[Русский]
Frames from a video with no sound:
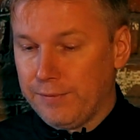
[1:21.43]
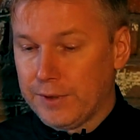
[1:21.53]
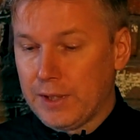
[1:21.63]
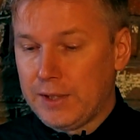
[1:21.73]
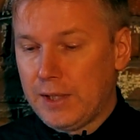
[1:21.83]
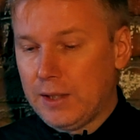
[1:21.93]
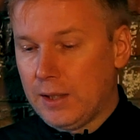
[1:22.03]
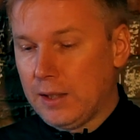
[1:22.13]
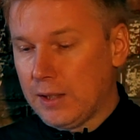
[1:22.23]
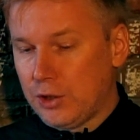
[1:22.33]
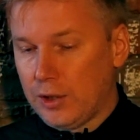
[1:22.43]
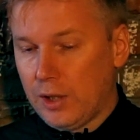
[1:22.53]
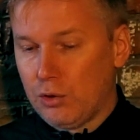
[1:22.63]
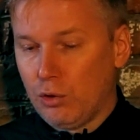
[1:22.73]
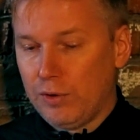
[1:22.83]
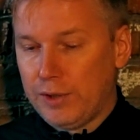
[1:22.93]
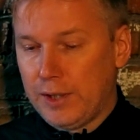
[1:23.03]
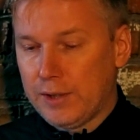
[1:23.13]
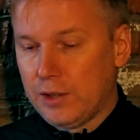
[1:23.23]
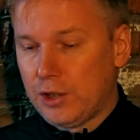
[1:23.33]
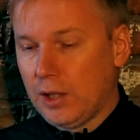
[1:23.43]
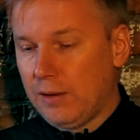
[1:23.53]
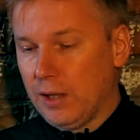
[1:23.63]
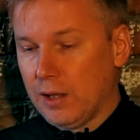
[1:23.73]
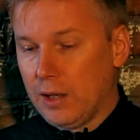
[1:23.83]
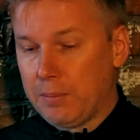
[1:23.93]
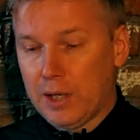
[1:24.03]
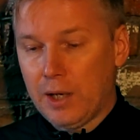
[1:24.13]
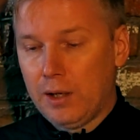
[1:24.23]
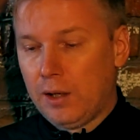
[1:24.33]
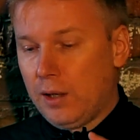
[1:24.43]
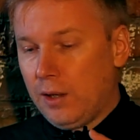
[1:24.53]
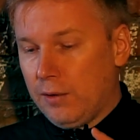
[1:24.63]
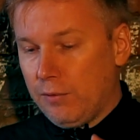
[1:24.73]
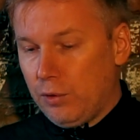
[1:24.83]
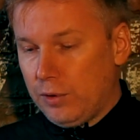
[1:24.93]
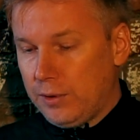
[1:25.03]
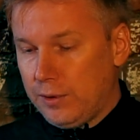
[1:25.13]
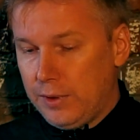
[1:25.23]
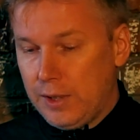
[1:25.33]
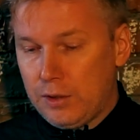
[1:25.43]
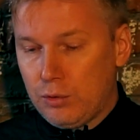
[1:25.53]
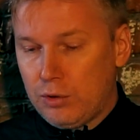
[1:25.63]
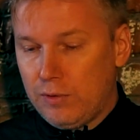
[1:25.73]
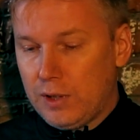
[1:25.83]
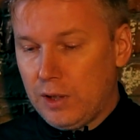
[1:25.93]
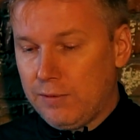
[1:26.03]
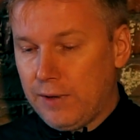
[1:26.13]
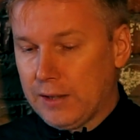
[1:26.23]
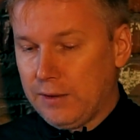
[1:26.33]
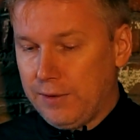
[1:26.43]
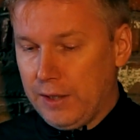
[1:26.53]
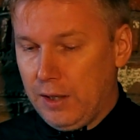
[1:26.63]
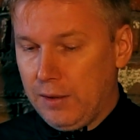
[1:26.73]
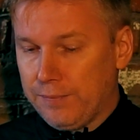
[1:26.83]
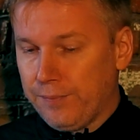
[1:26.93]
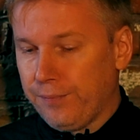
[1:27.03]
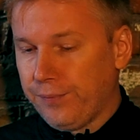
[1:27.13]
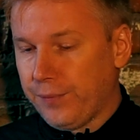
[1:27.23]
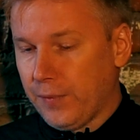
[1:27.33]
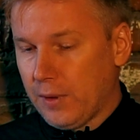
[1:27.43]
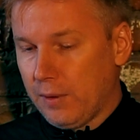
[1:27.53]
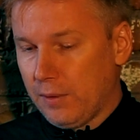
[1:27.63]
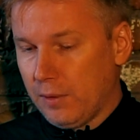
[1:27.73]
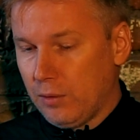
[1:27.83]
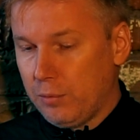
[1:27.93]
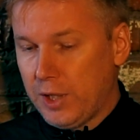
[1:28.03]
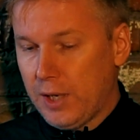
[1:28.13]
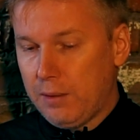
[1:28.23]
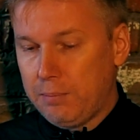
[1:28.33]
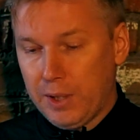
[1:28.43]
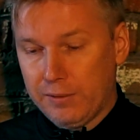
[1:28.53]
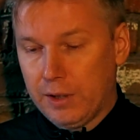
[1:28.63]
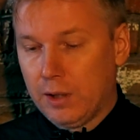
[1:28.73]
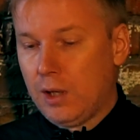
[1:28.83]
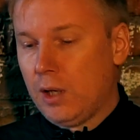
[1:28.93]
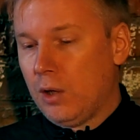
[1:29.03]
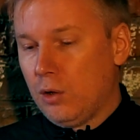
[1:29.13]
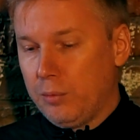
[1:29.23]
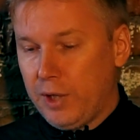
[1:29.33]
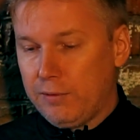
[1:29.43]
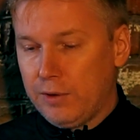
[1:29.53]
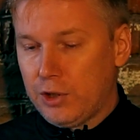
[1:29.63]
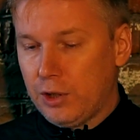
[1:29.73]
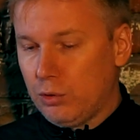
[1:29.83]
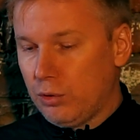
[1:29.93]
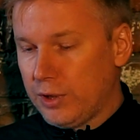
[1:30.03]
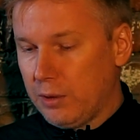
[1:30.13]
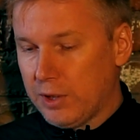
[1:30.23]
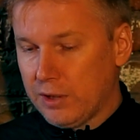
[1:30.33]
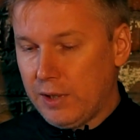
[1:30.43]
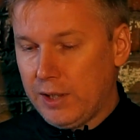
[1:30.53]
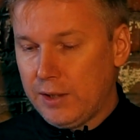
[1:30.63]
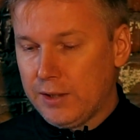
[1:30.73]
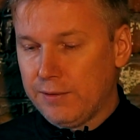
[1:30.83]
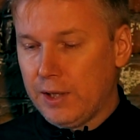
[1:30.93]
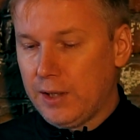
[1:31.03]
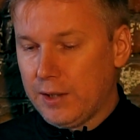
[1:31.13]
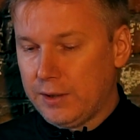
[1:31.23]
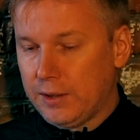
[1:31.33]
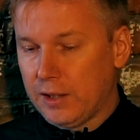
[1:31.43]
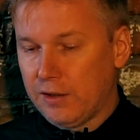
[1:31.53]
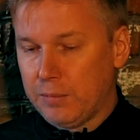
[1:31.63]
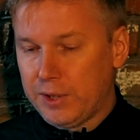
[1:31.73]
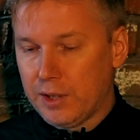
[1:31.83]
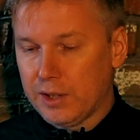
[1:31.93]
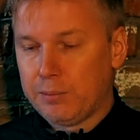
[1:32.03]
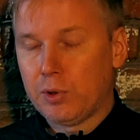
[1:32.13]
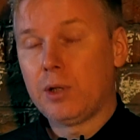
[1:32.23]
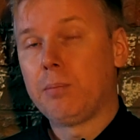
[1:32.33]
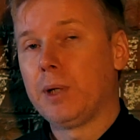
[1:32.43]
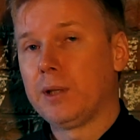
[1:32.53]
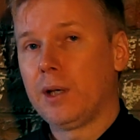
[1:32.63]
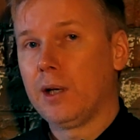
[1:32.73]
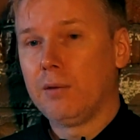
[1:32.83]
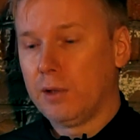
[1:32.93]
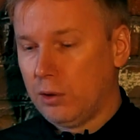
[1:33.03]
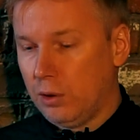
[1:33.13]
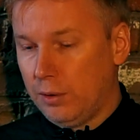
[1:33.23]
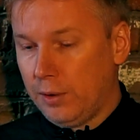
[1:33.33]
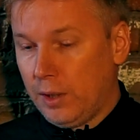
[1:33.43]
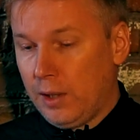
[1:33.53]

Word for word: воскресенье для нас читает новый интересный человек. А пока вот 10 удивительных фактов о ней. У меня первое – у меня высшее художественное образование и звание кандидата в мастера спорта по тайквандо.